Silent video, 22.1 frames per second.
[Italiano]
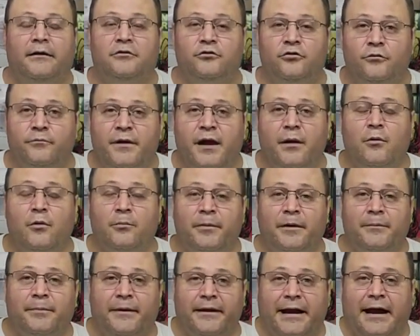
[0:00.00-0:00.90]
Dobbiamo
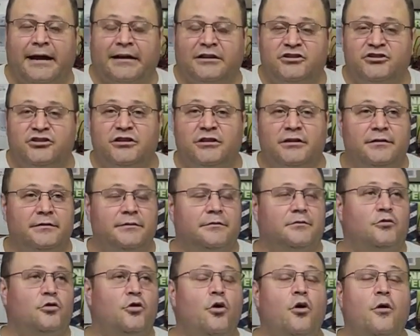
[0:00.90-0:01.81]
prepararci.
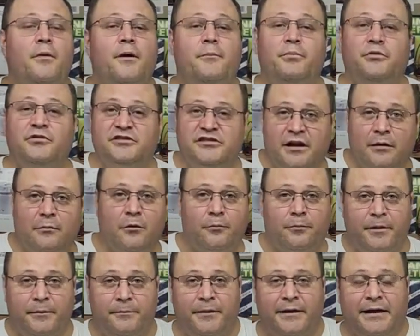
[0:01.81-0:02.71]
Come
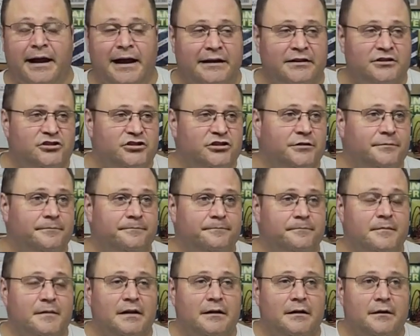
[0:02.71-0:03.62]
possiamo prepararci?
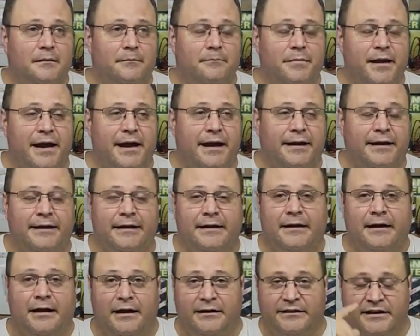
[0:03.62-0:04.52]
Beh,
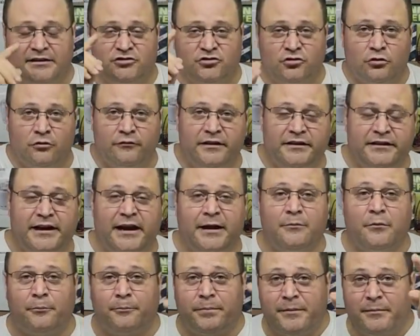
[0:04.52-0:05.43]
adesso lo
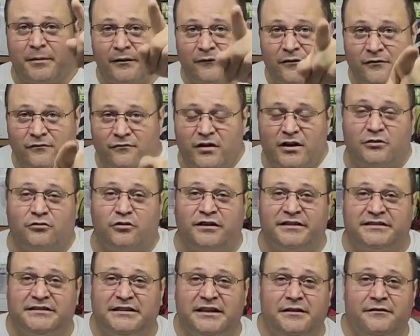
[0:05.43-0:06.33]
vedremo. Prima vi invito
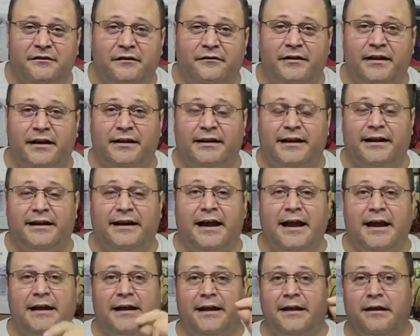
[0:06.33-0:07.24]
a iscrivervi al
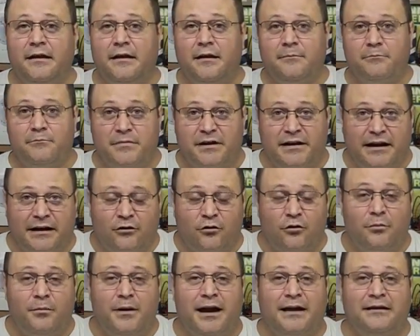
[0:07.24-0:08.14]
canale. Mi
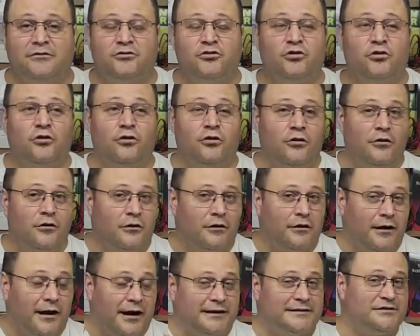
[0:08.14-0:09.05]
raccomando,
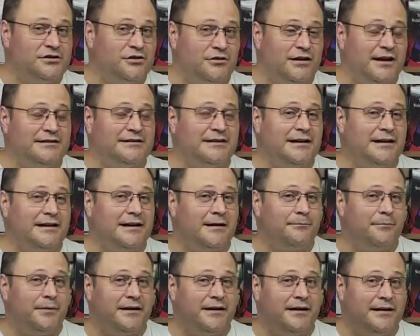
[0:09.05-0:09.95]
azionate la
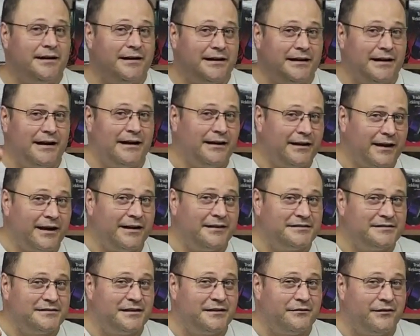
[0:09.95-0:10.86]
campanellina e
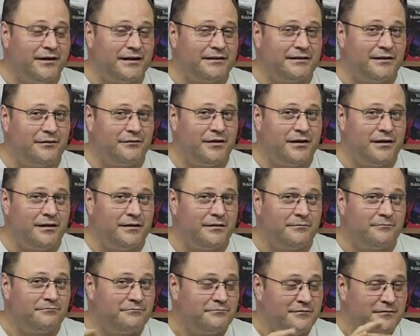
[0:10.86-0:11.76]

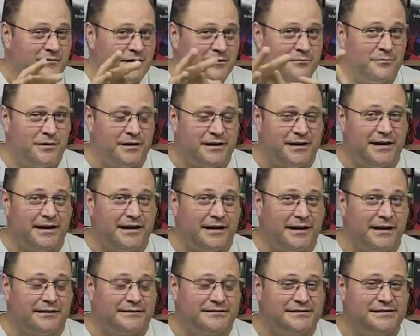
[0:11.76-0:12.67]
iscrivetevi in
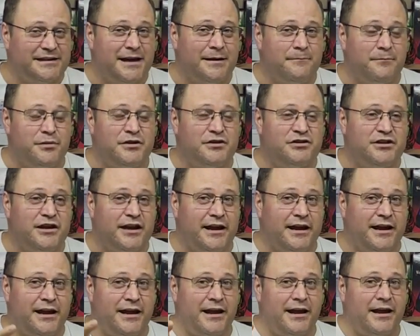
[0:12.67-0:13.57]
maniera
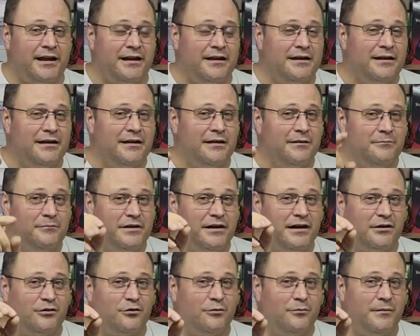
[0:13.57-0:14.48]
semplice e
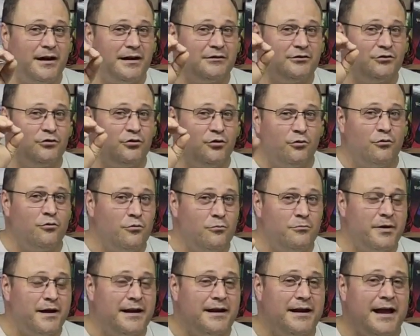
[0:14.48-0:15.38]
mi raccomando
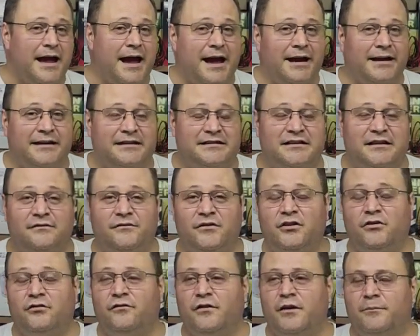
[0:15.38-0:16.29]
un bel like se il
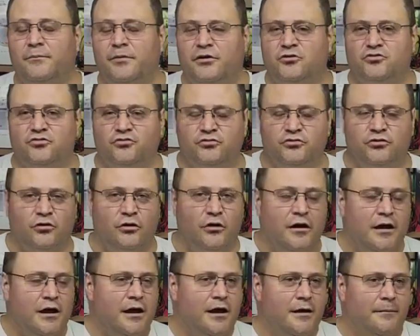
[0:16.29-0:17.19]
video vi è
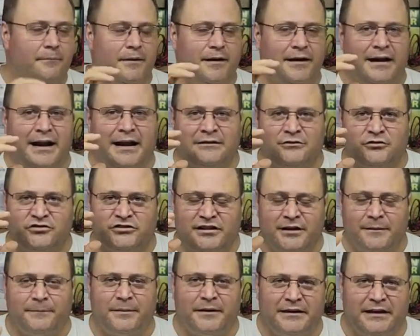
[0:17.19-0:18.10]
piaciuto. Parlando
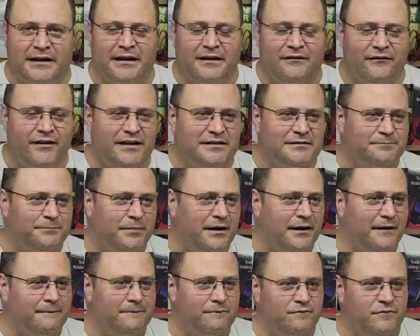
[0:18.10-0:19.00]
sempre della
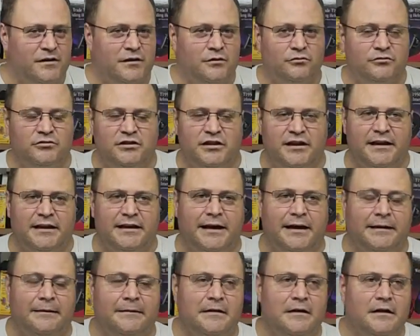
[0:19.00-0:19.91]
Vespa
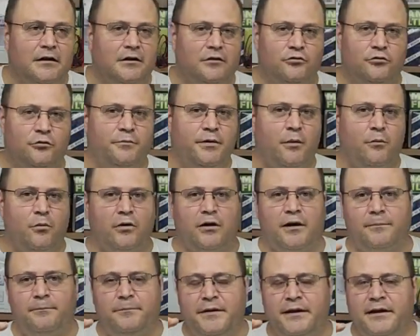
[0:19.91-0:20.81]
vellutina dobbiamo
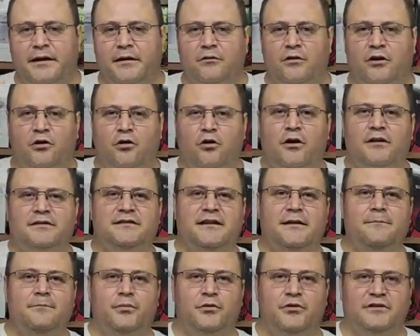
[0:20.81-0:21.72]
capire una
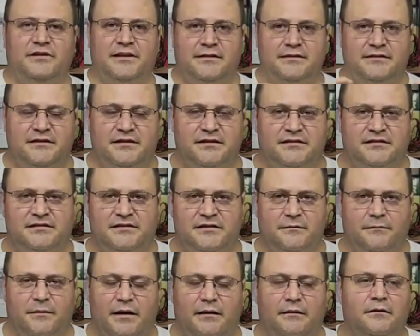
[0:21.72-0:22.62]
cosa
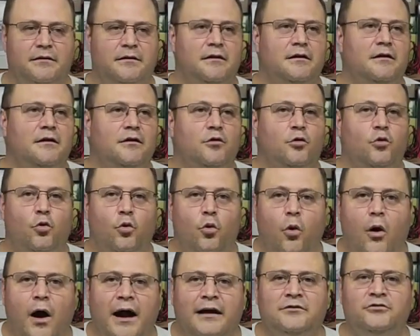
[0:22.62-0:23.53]
importantissima.
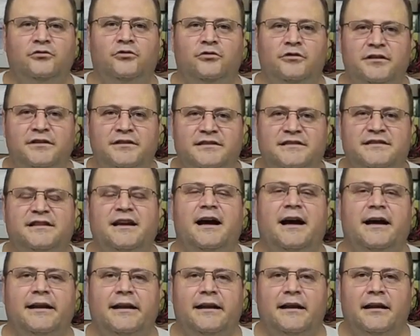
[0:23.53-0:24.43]
Quando
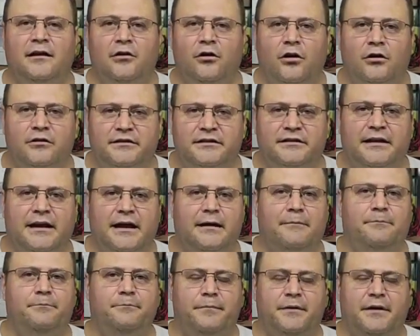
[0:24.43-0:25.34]
iniziare la
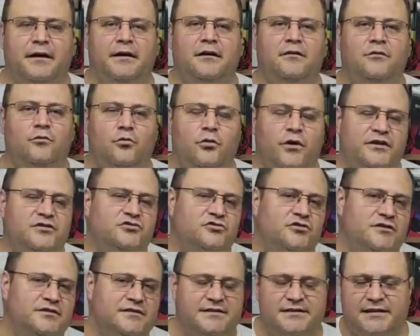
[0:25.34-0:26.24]
lotta per
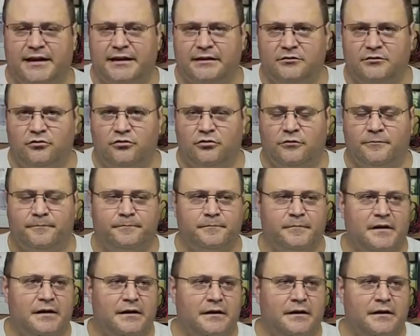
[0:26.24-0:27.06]
questo insetto?